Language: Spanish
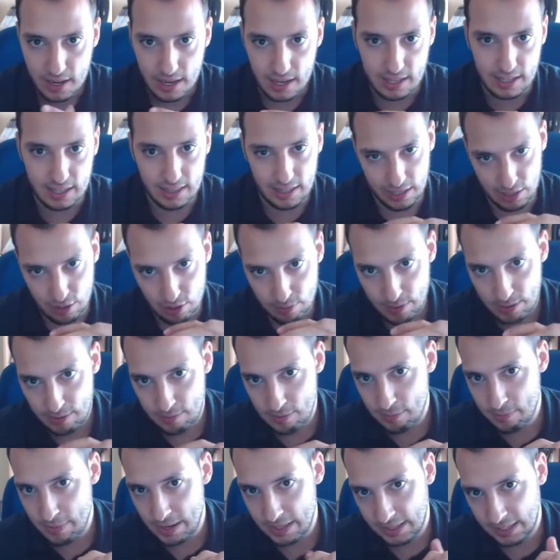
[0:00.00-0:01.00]
Es decir, no
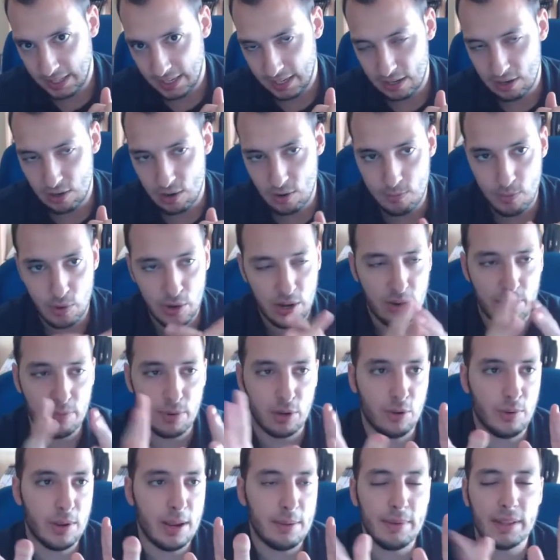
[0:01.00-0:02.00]
podemos meterlo, bueno,
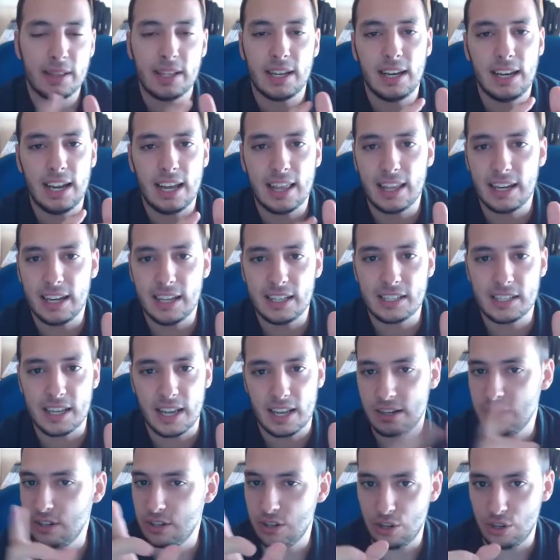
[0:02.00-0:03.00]
pues lo voy a meter a la
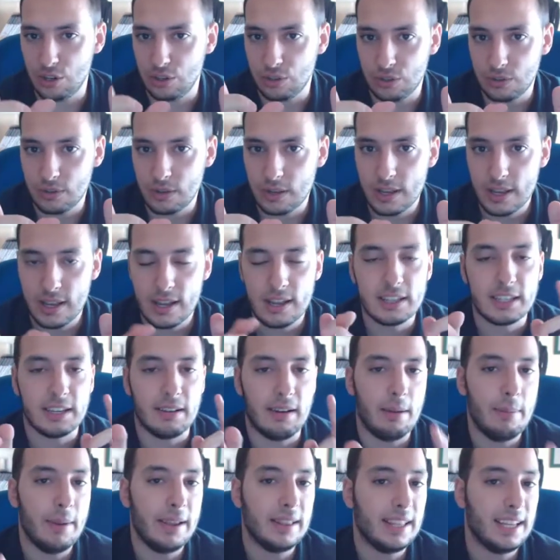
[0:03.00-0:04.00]
derecha. No, se
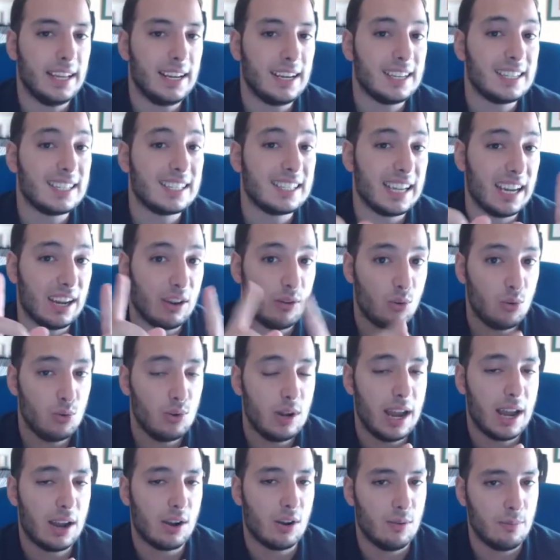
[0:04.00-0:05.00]
va a meter
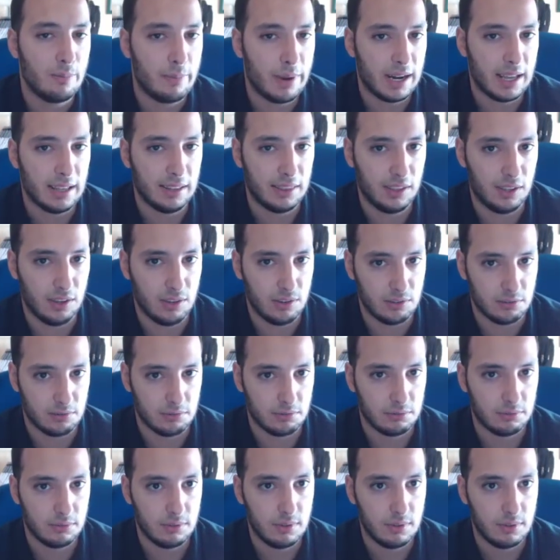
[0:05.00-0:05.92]
según la comparación.